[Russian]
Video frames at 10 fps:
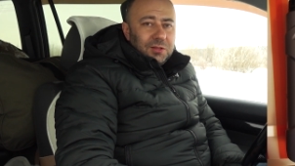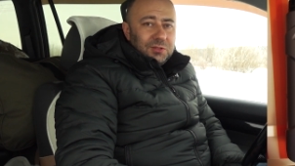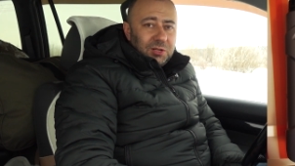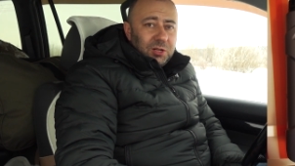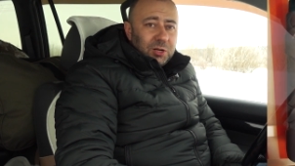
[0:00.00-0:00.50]

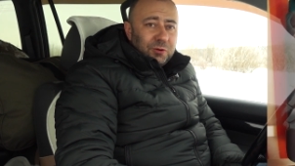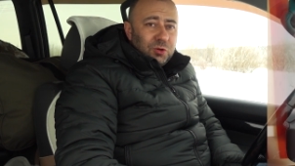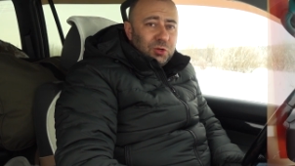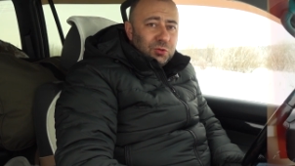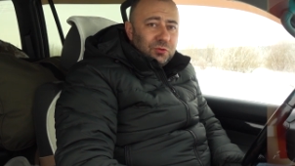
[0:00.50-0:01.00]
Дилеры
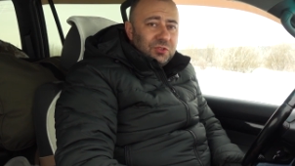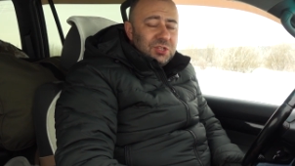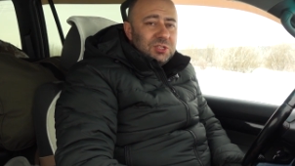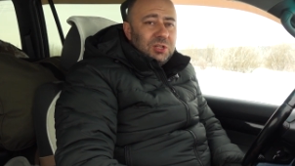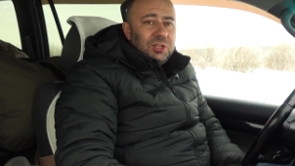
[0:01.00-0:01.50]
его льют в
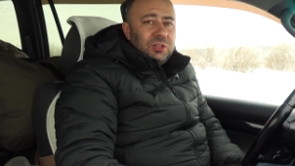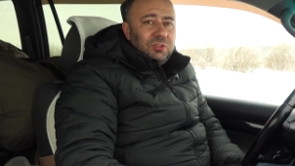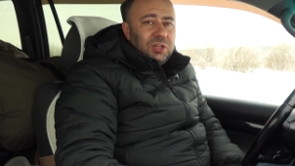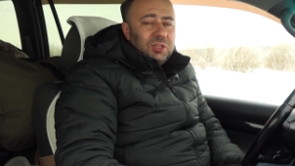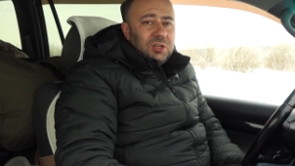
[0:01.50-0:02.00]
дизельные
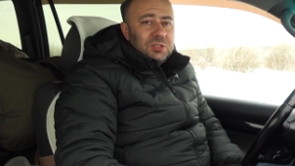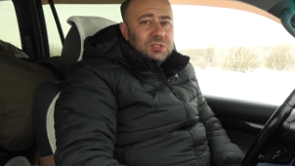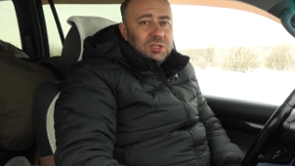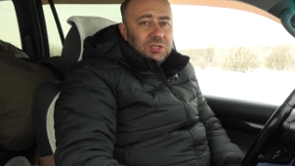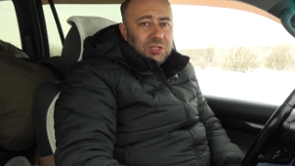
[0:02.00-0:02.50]
двигатели
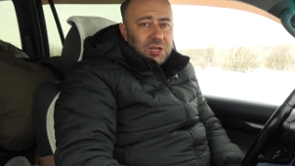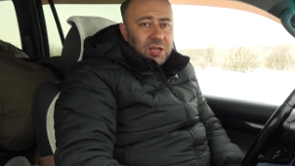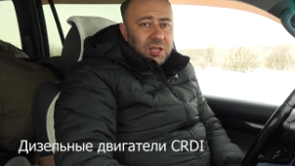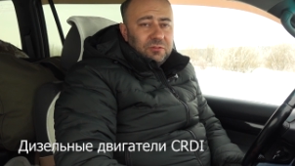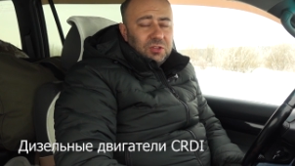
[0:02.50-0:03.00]

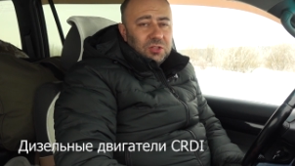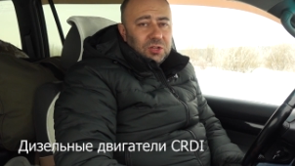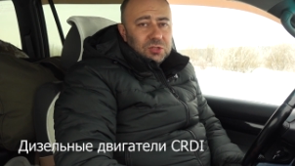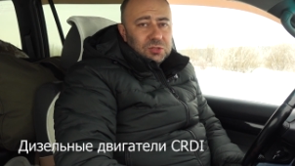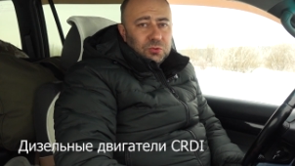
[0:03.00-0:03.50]
CRDI, а в
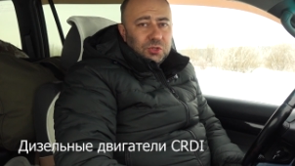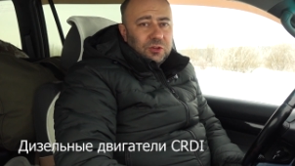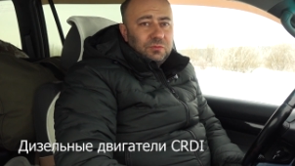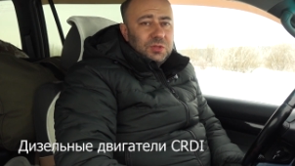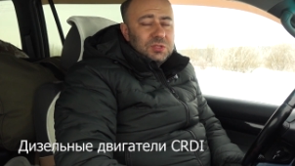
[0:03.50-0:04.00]
некоторых
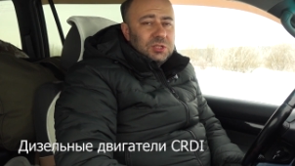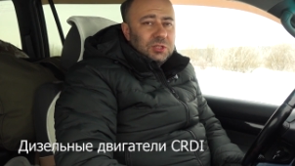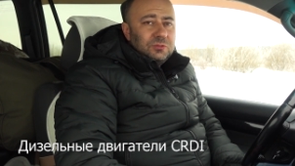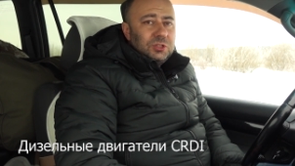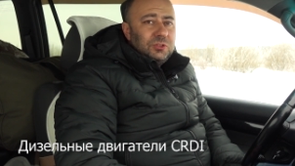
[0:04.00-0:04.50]
случаях в
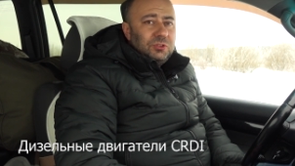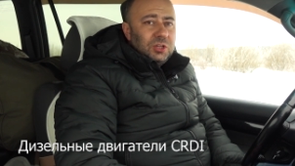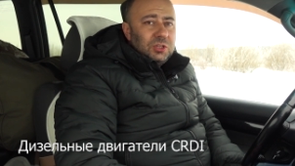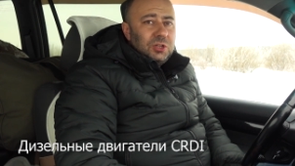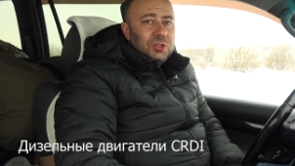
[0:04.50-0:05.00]
бензиновые
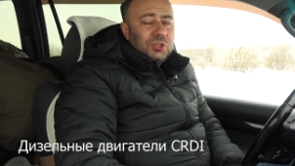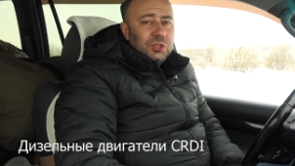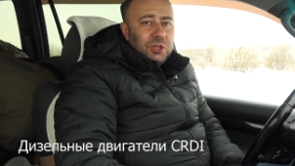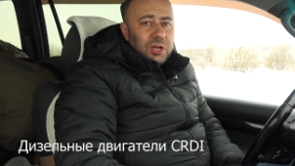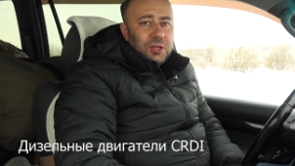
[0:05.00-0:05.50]
двигатели
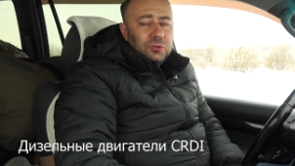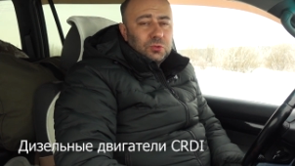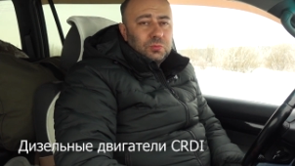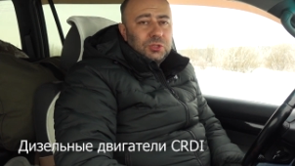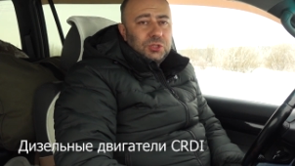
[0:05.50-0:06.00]
GDI и
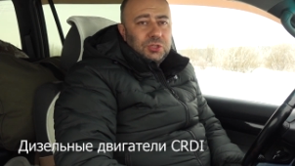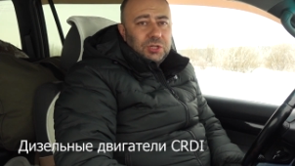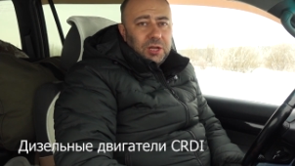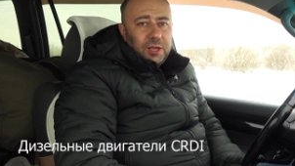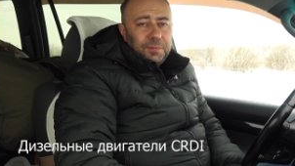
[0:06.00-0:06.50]
Turbo
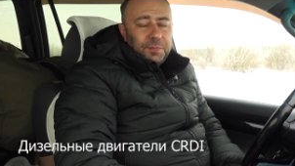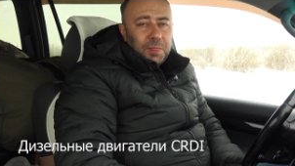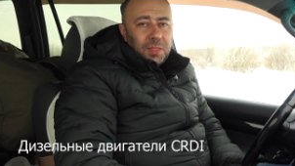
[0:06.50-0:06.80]
GDI.